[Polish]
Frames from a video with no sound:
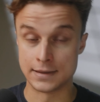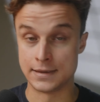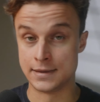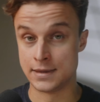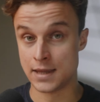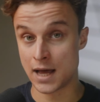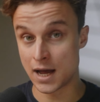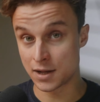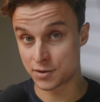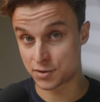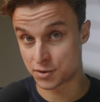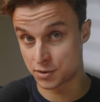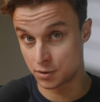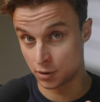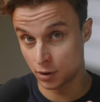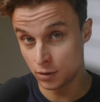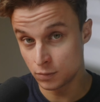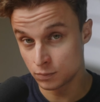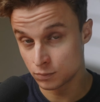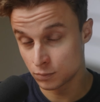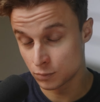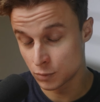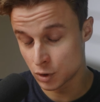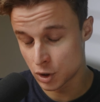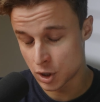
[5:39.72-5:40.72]
Na
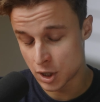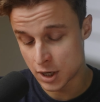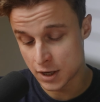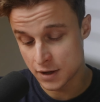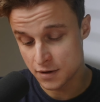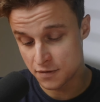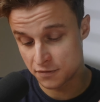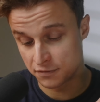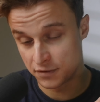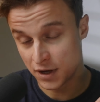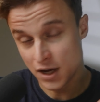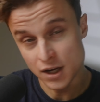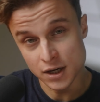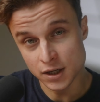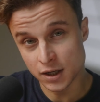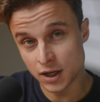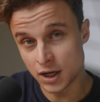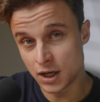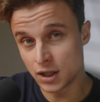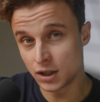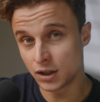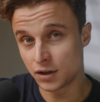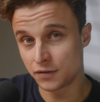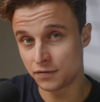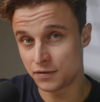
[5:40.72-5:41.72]
co
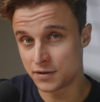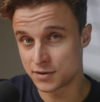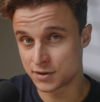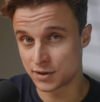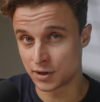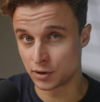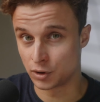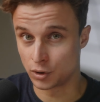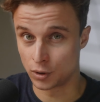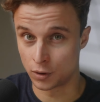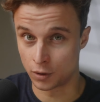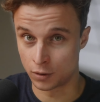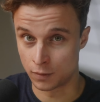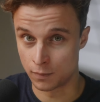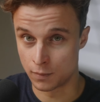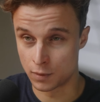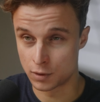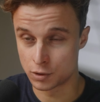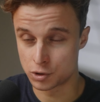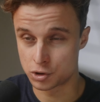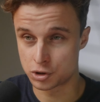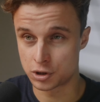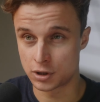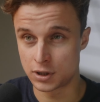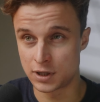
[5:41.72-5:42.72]
wielki inkwizytor,
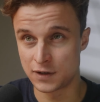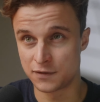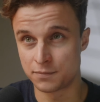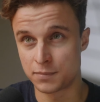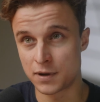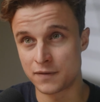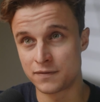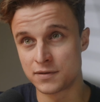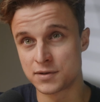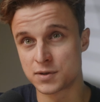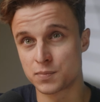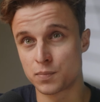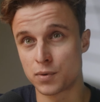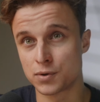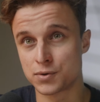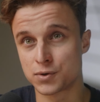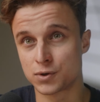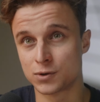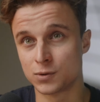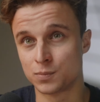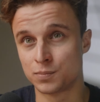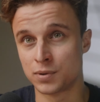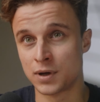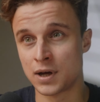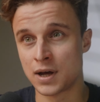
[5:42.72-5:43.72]
czyli w pewien
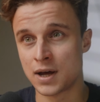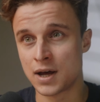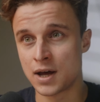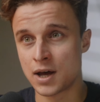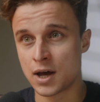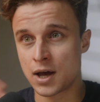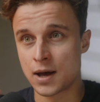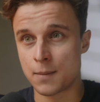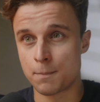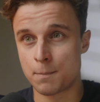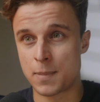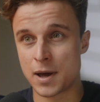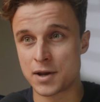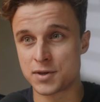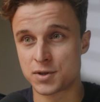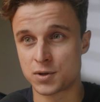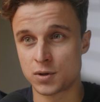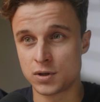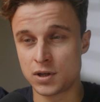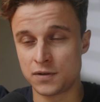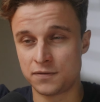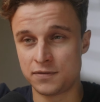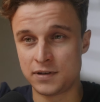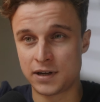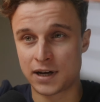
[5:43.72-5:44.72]
sposób
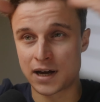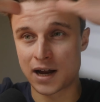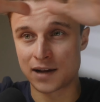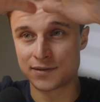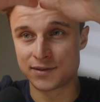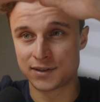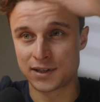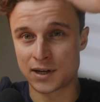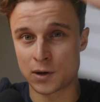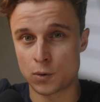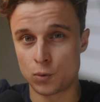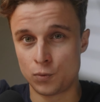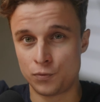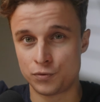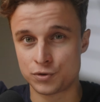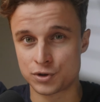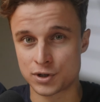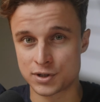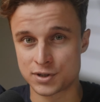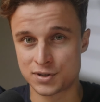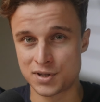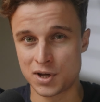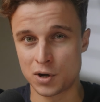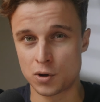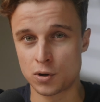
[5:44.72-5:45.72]
personifikacja
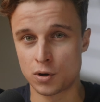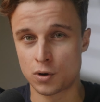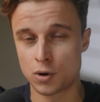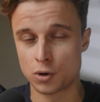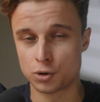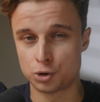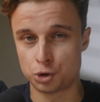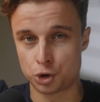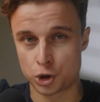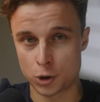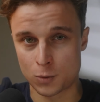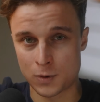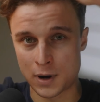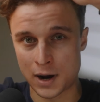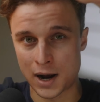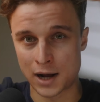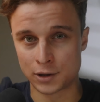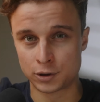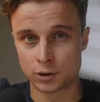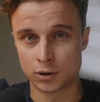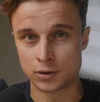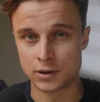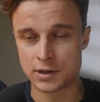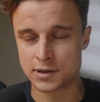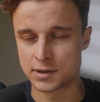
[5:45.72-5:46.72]
ówczesnego kościoła
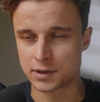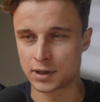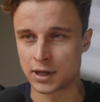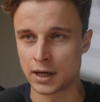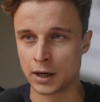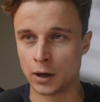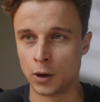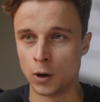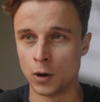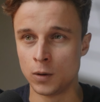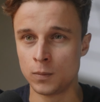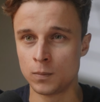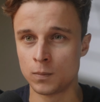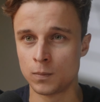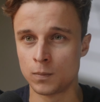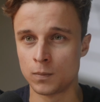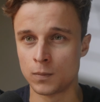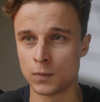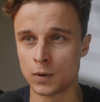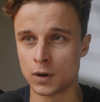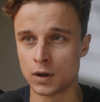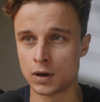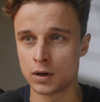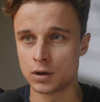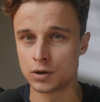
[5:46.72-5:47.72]
katolickiego,
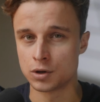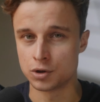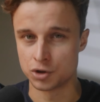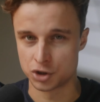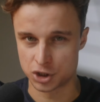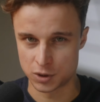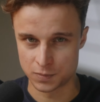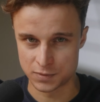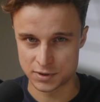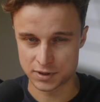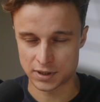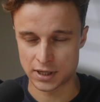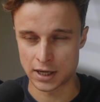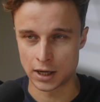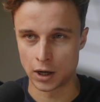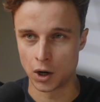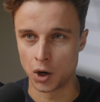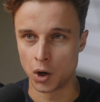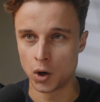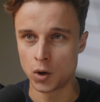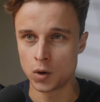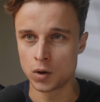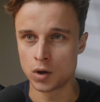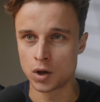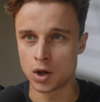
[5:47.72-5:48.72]

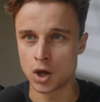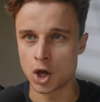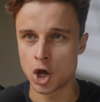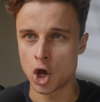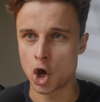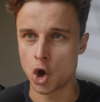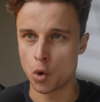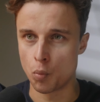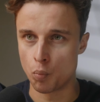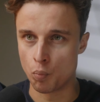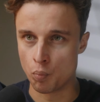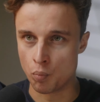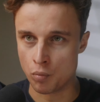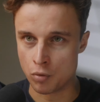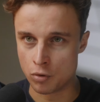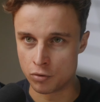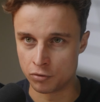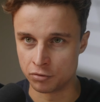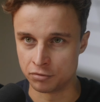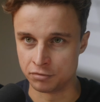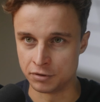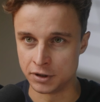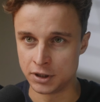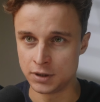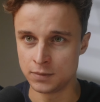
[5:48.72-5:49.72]
rzymskiego,
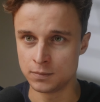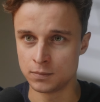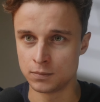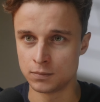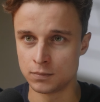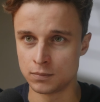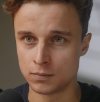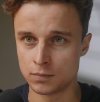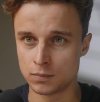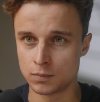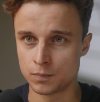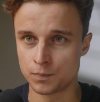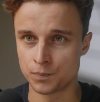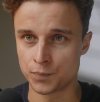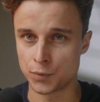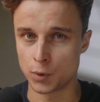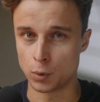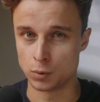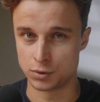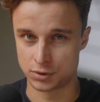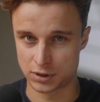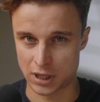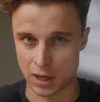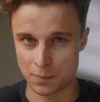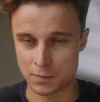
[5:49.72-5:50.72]
mówi
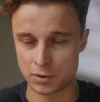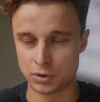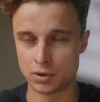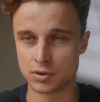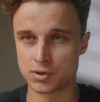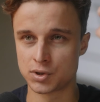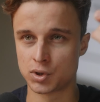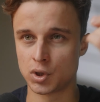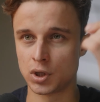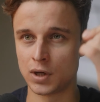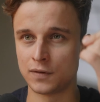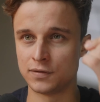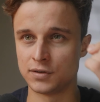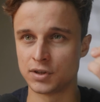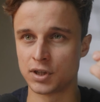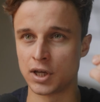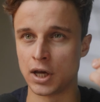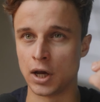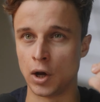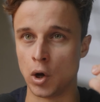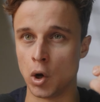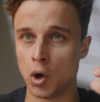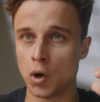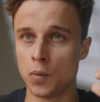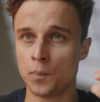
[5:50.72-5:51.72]
ustami
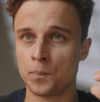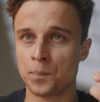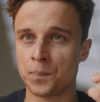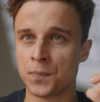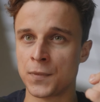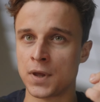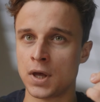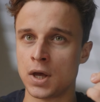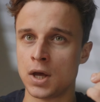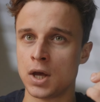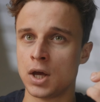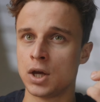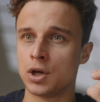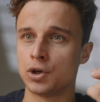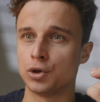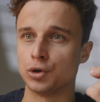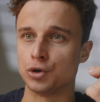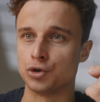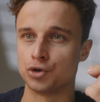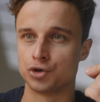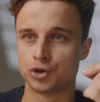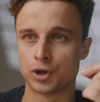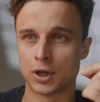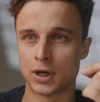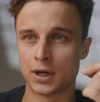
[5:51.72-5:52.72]
Dostojewskiego,
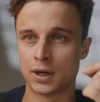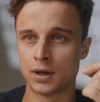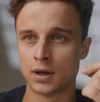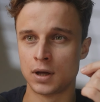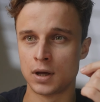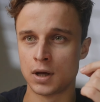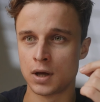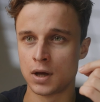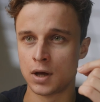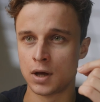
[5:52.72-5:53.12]
że